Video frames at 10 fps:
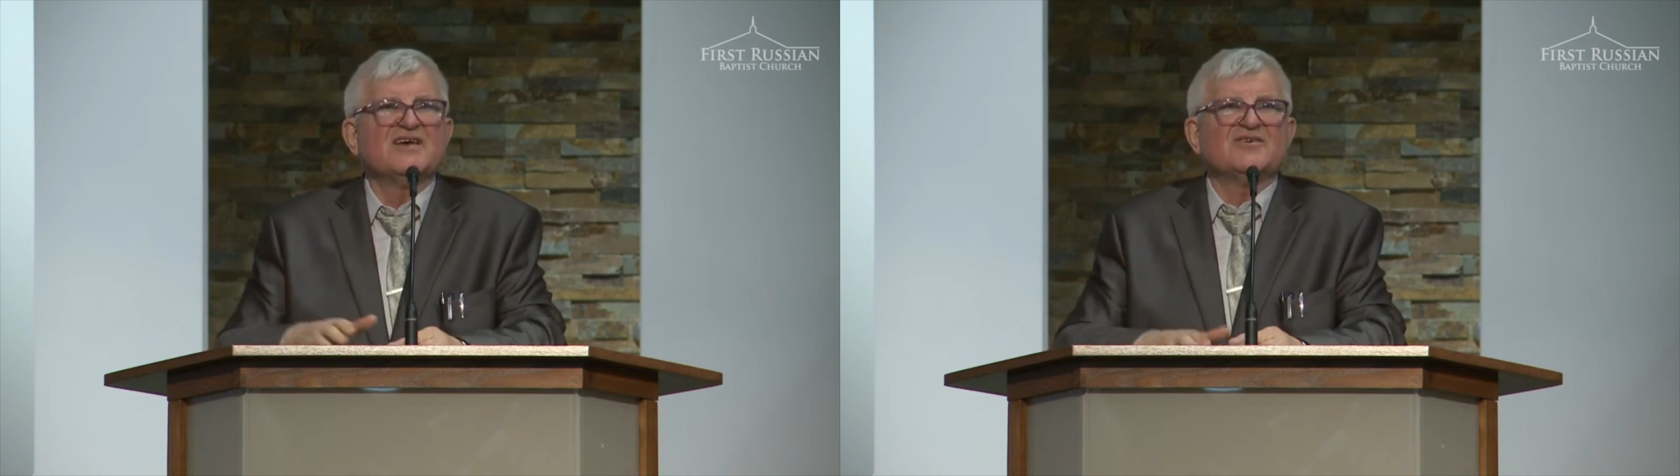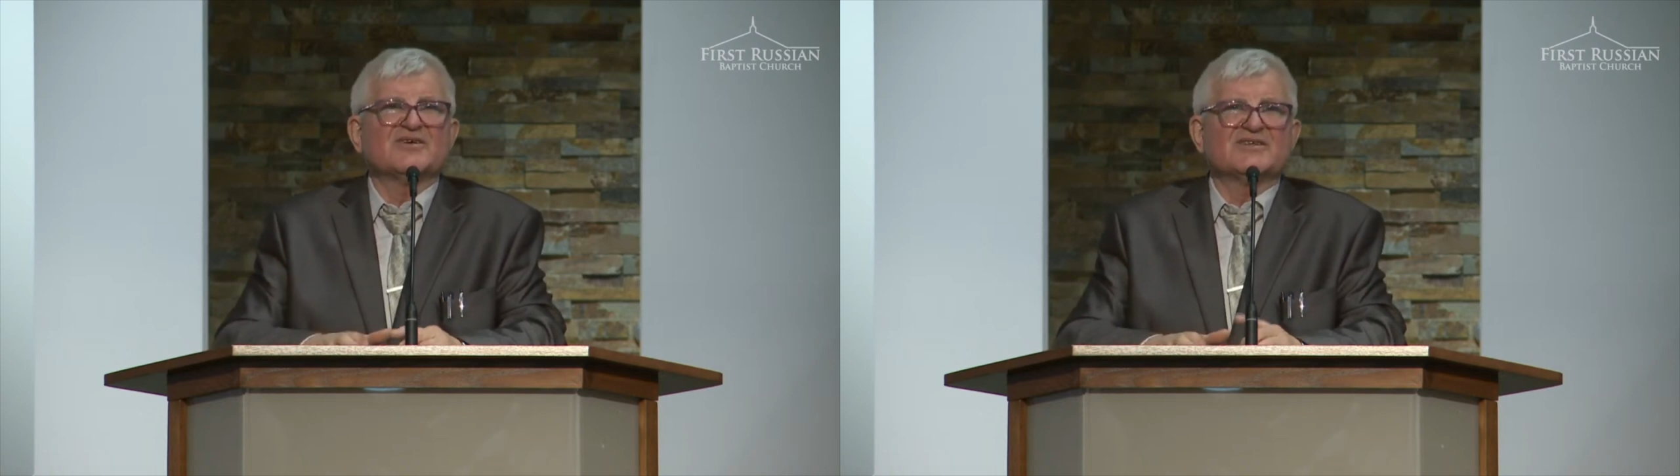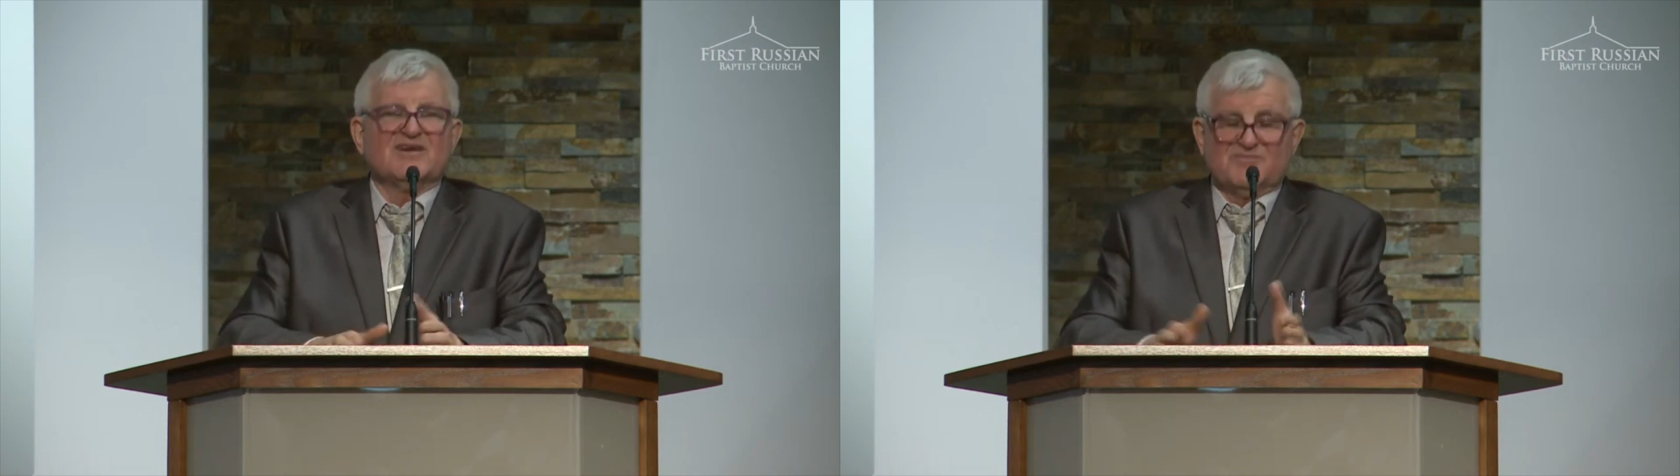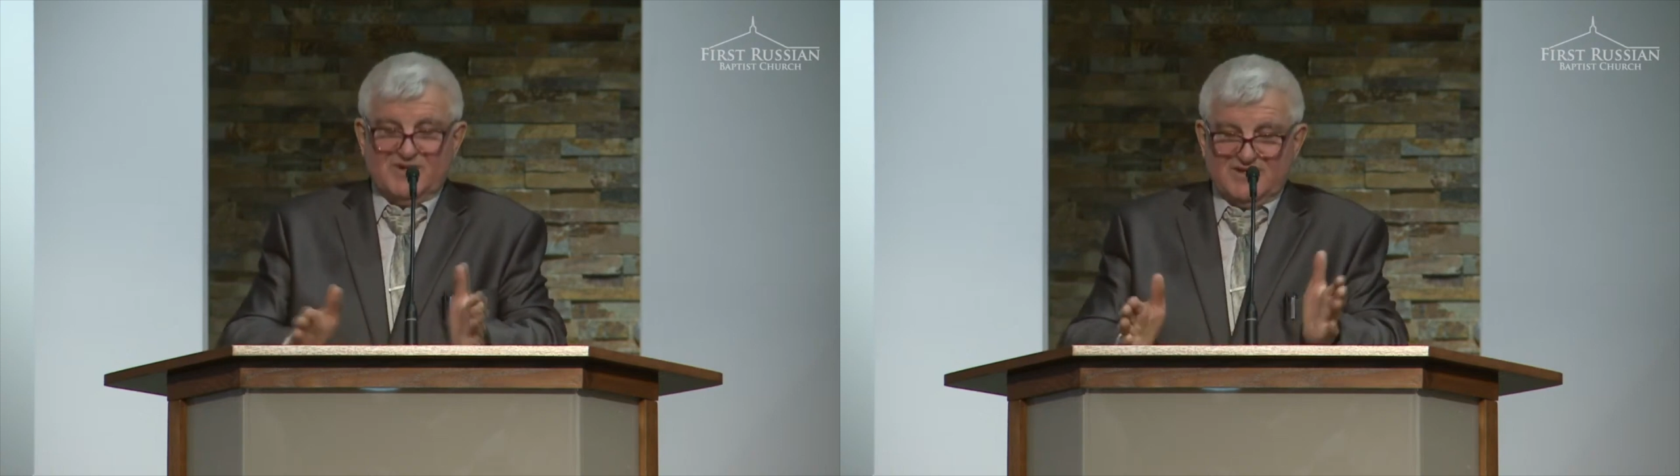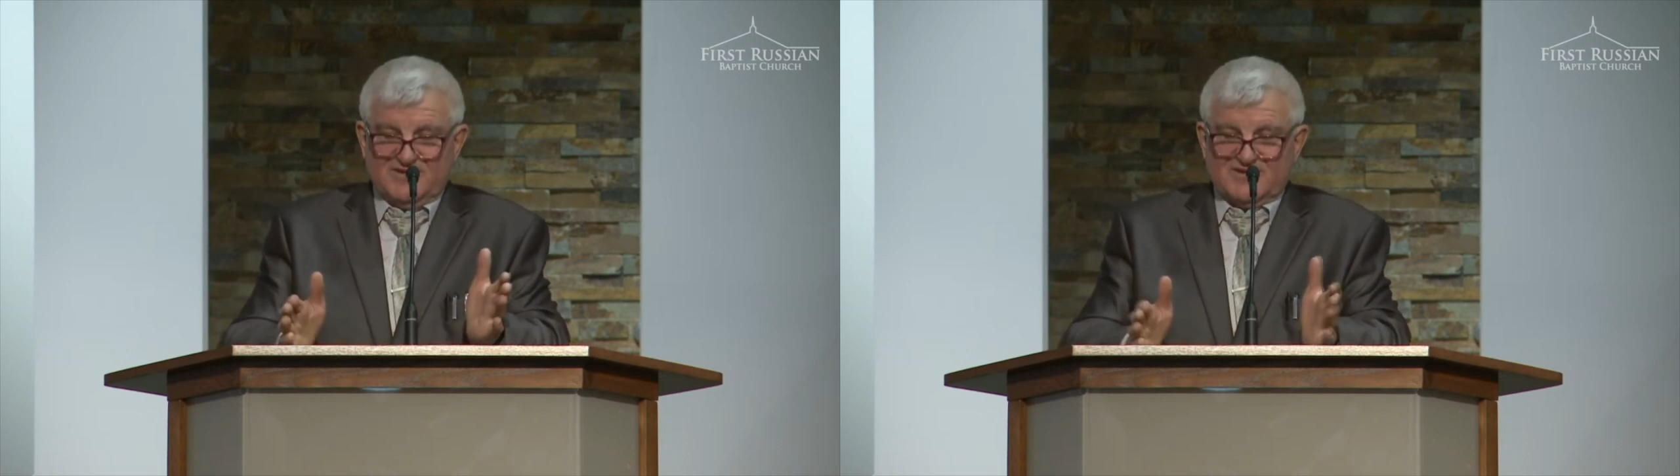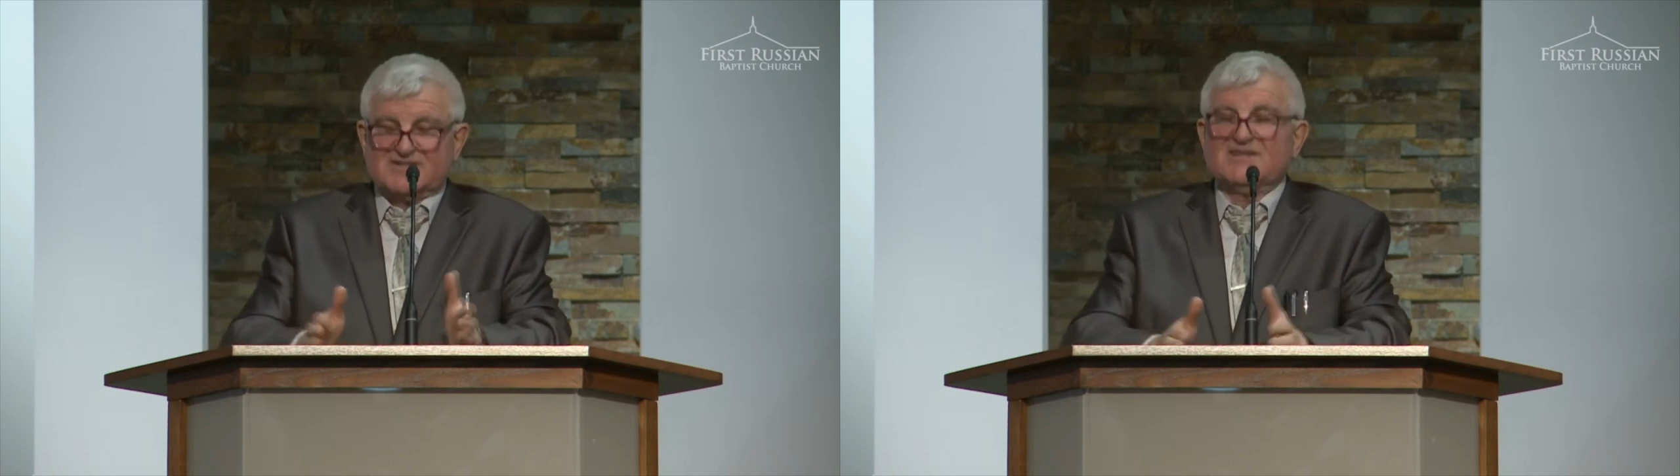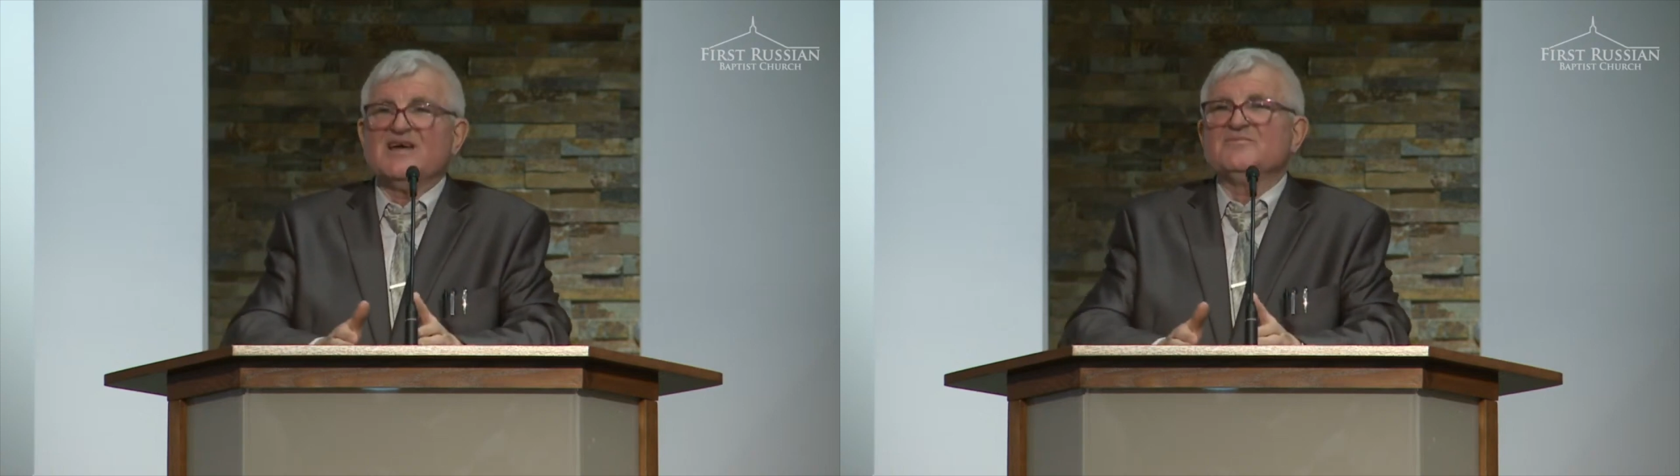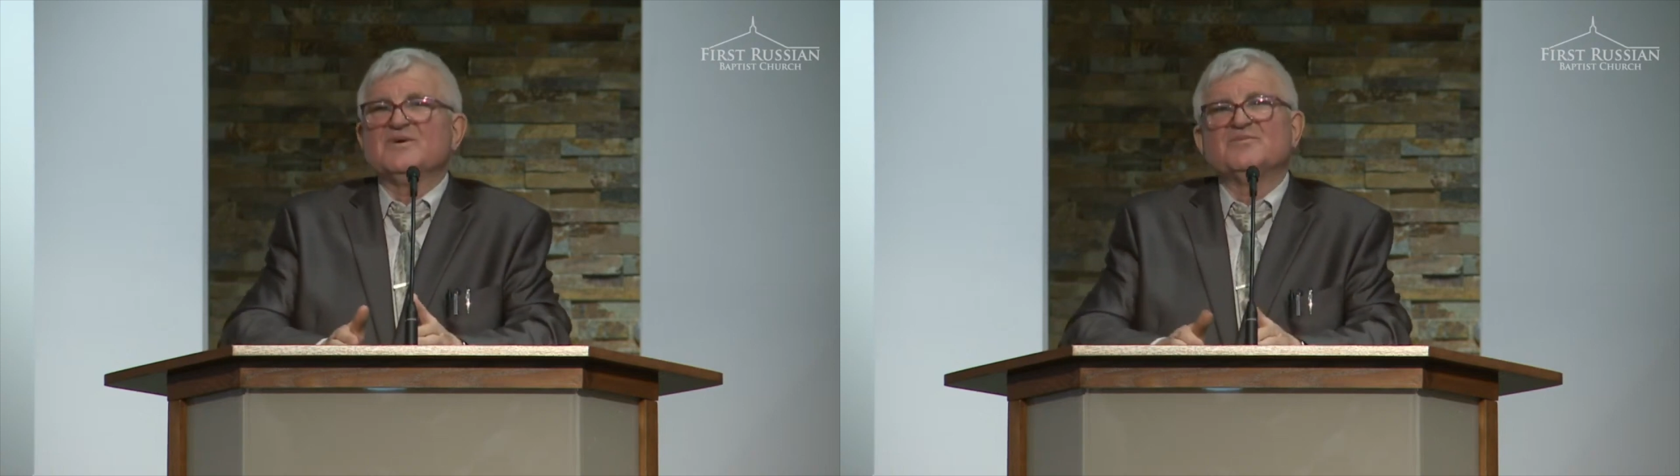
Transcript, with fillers: И вот мы знаем